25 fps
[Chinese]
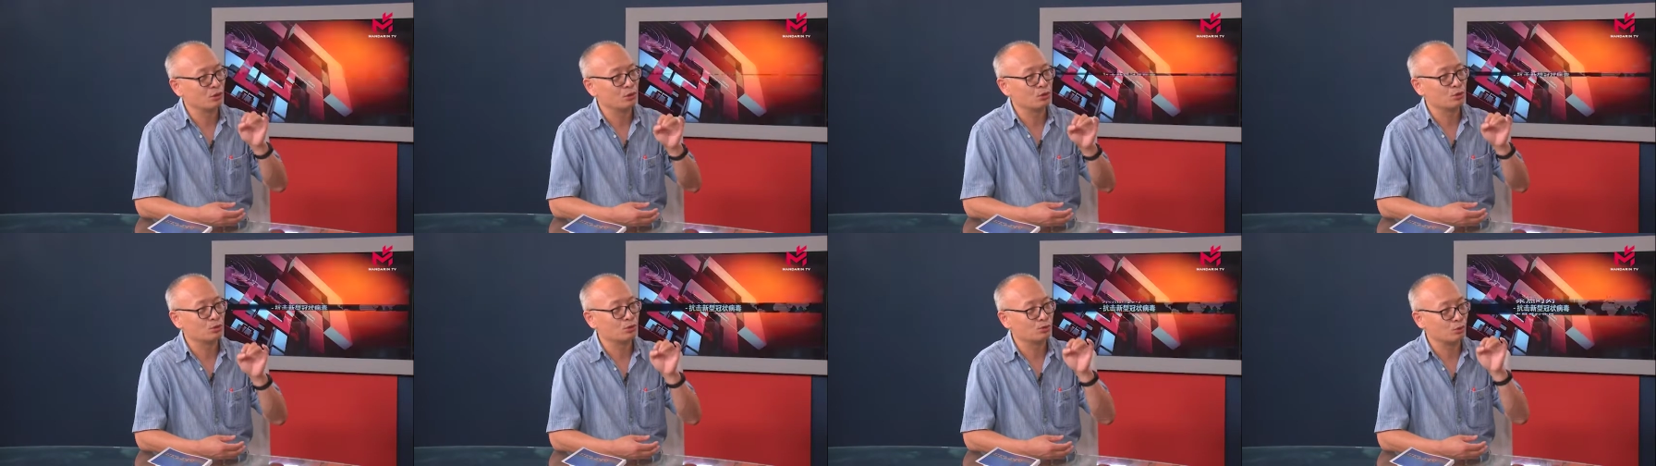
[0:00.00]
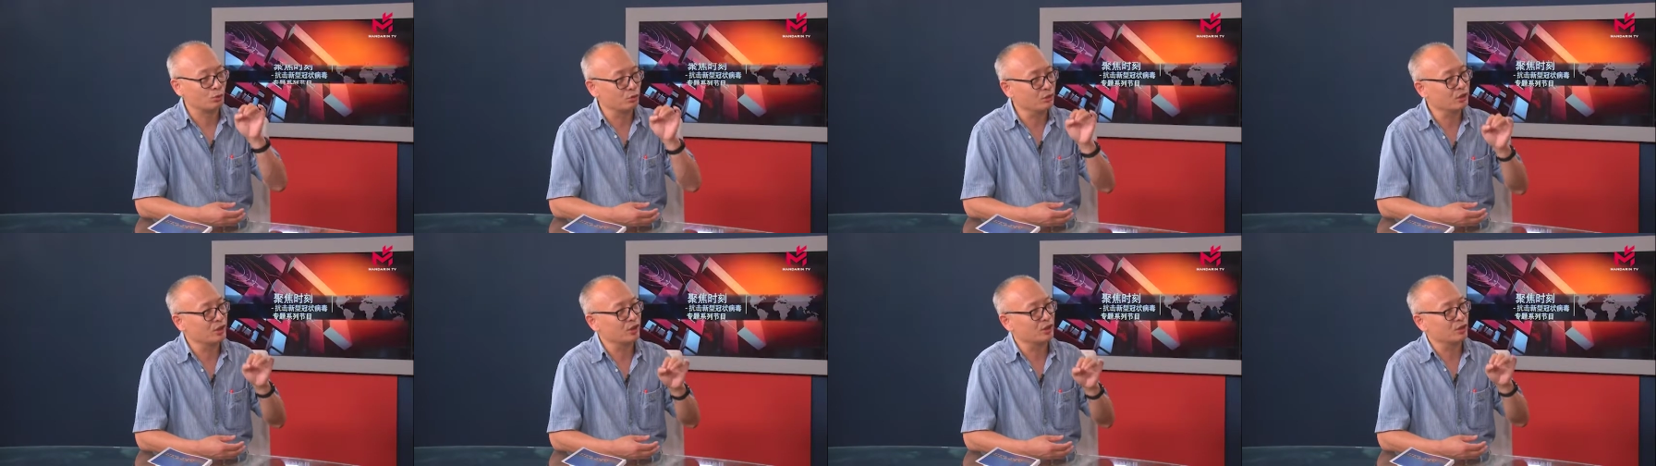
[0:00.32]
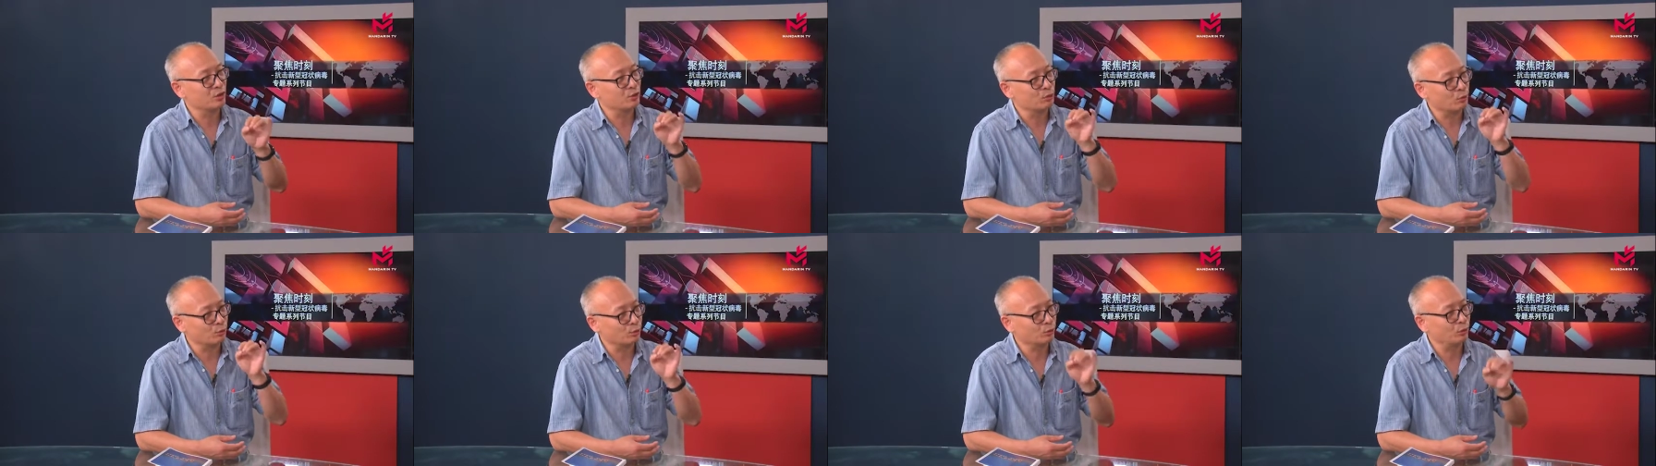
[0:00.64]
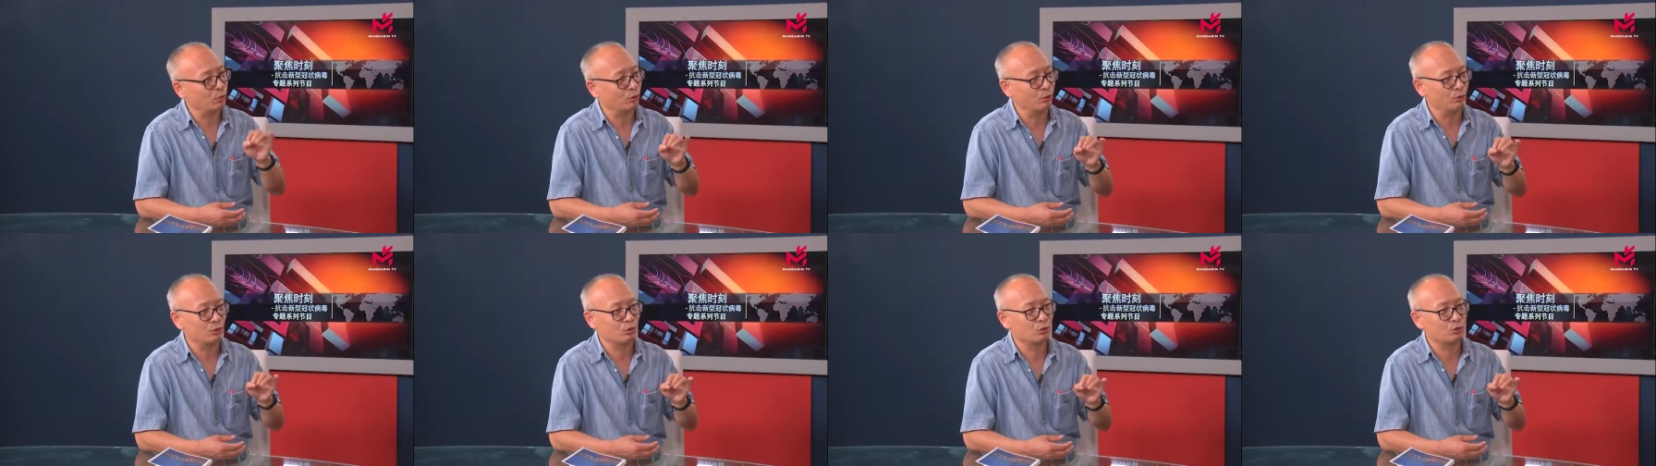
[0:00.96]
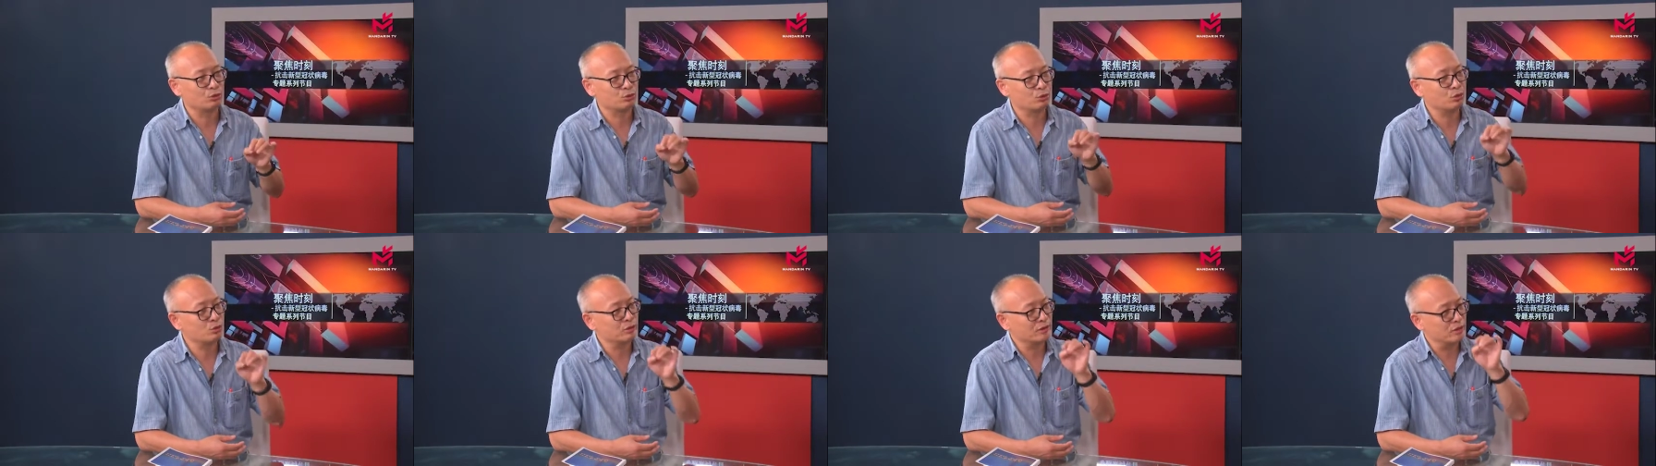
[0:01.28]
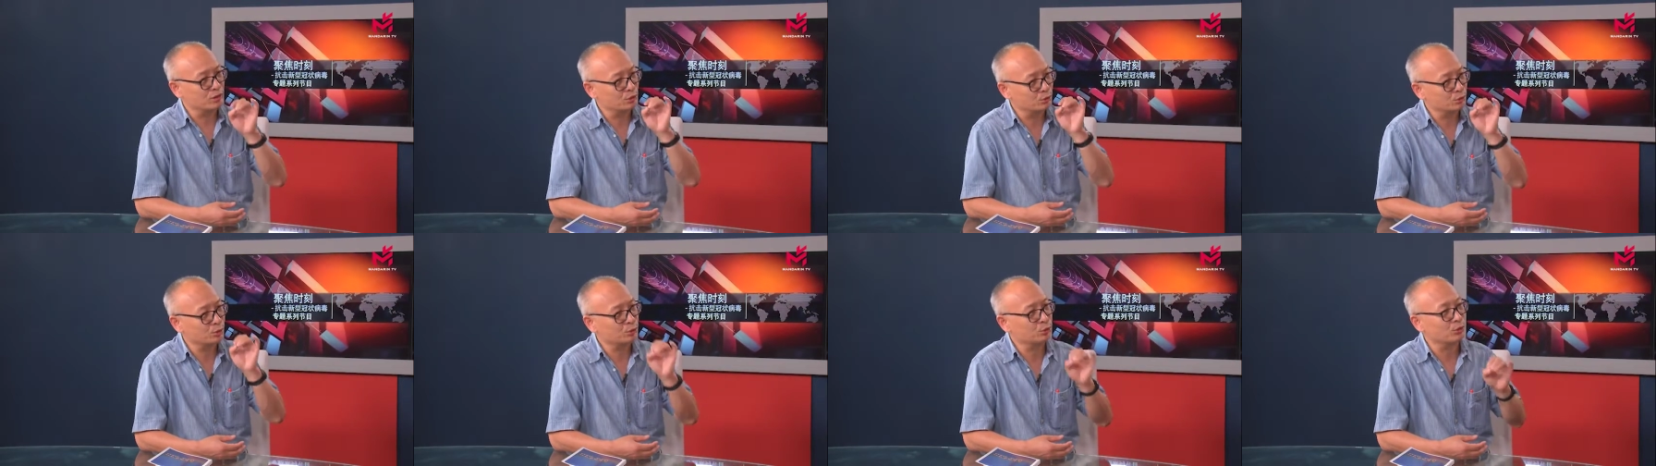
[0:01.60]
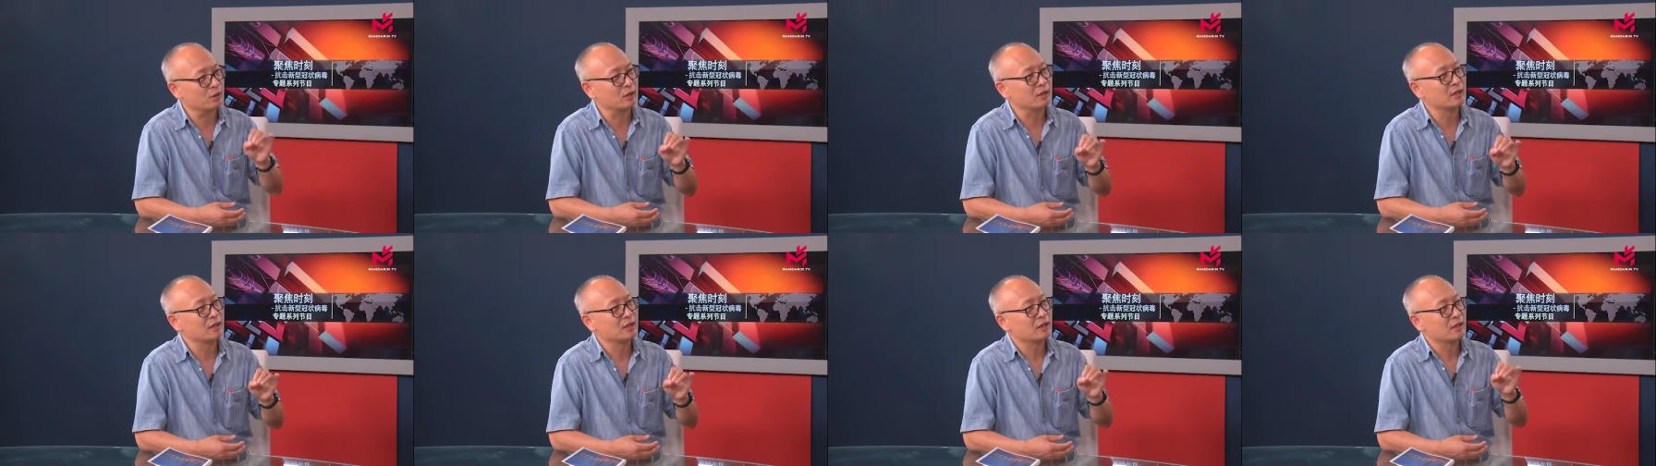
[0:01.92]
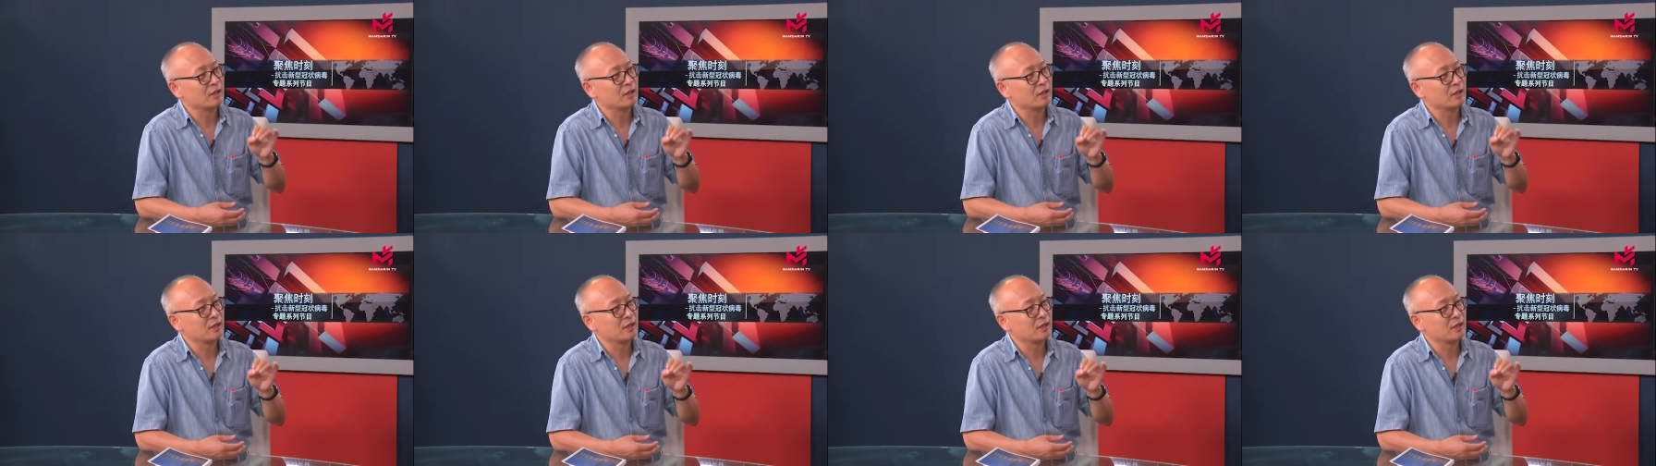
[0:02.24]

总理、总统所有的人都说